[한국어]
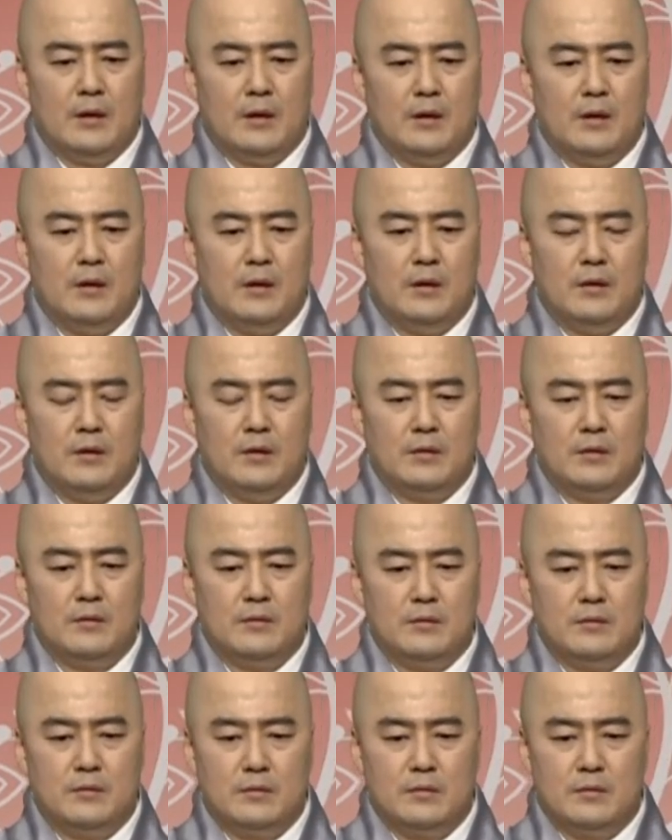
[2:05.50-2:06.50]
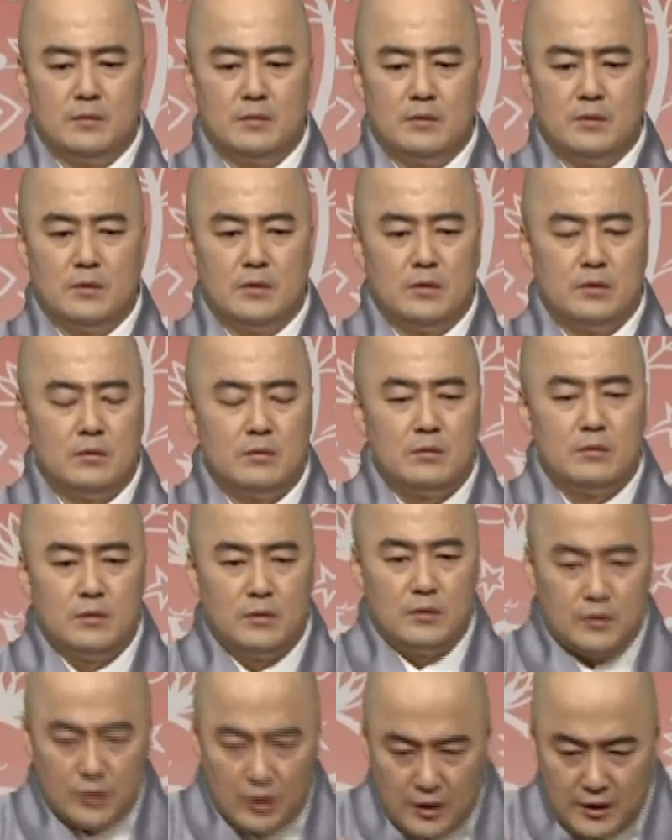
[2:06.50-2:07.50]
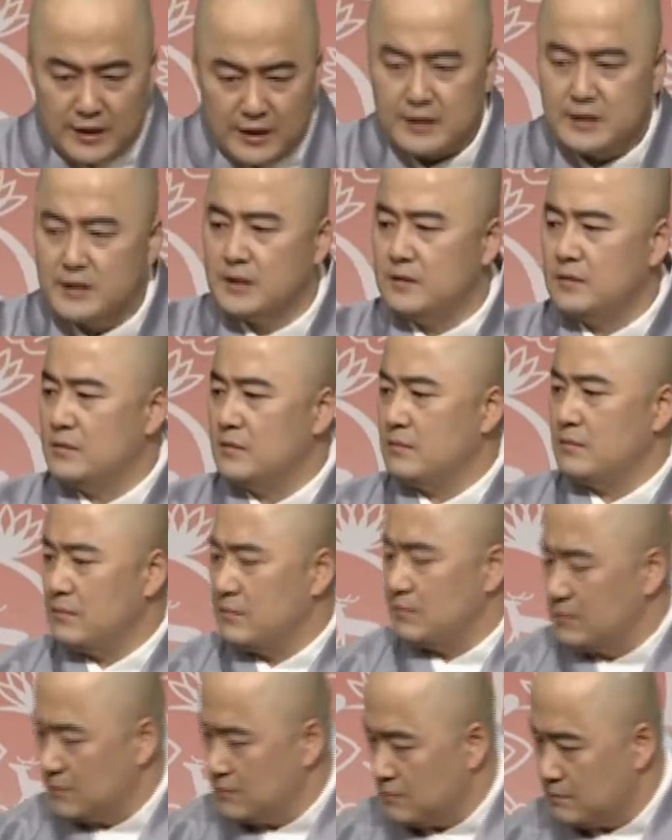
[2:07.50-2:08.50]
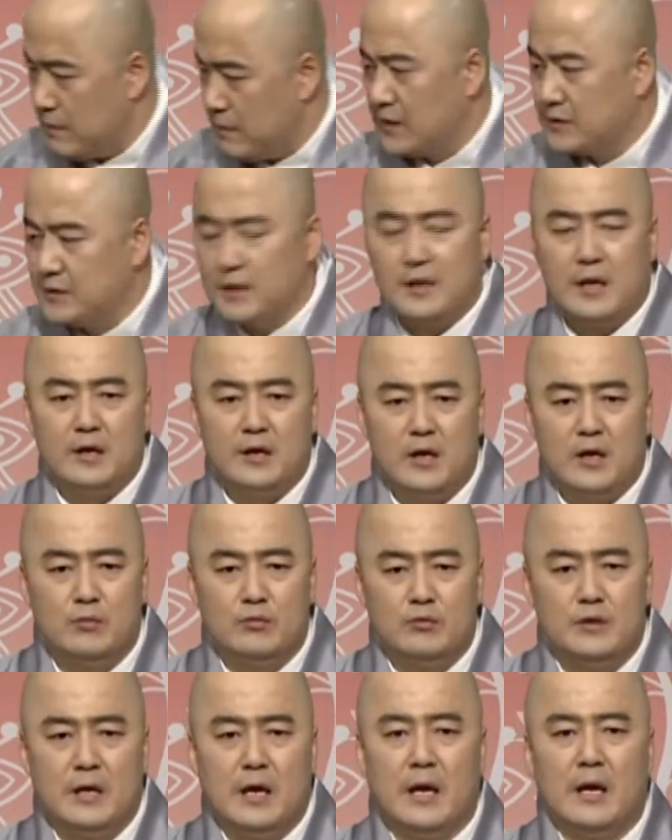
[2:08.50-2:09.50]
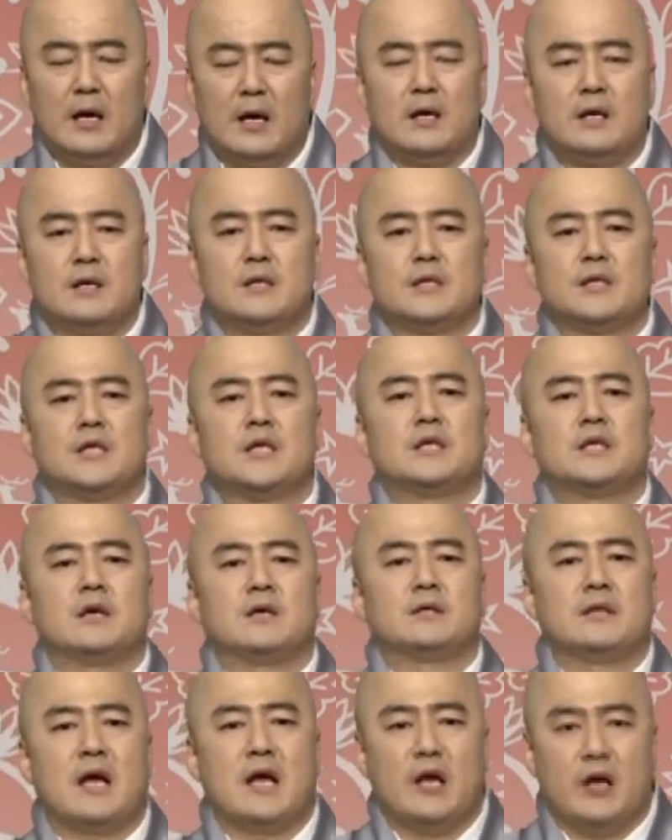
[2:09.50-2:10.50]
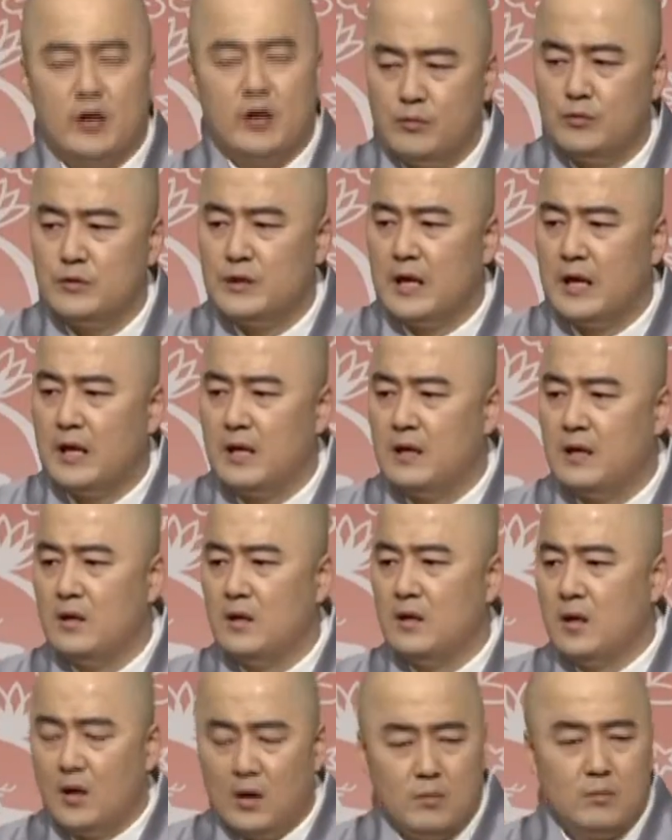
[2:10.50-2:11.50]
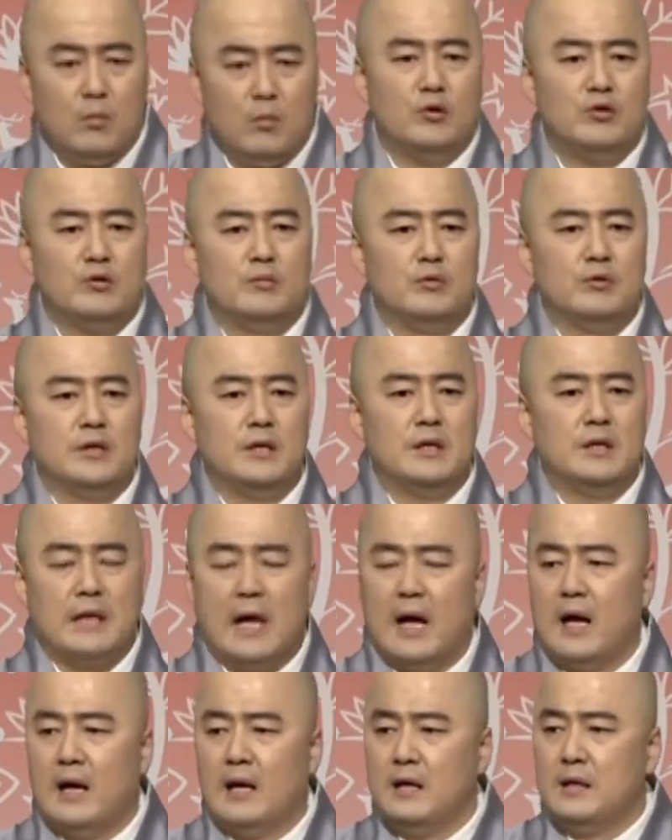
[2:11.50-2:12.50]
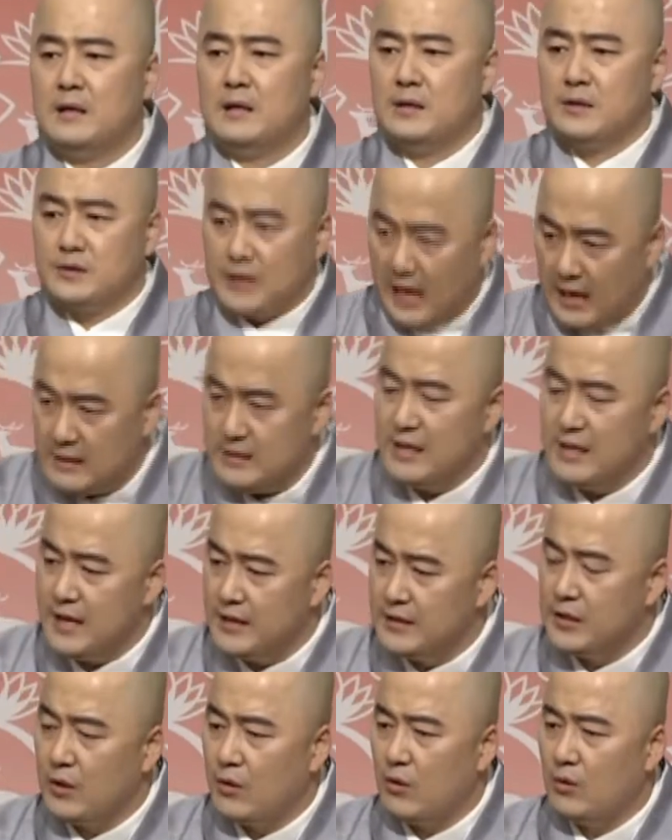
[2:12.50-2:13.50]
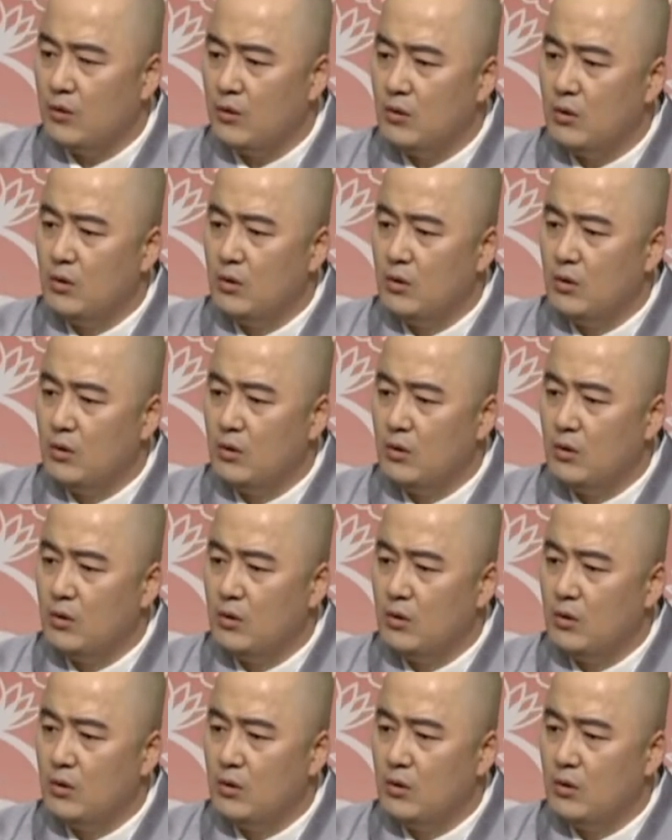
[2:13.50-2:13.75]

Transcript: 어, 여기 계신 방청객 여러분이나 시청자 여러분이나 모든 분들이 다 잘 돼야 돼요.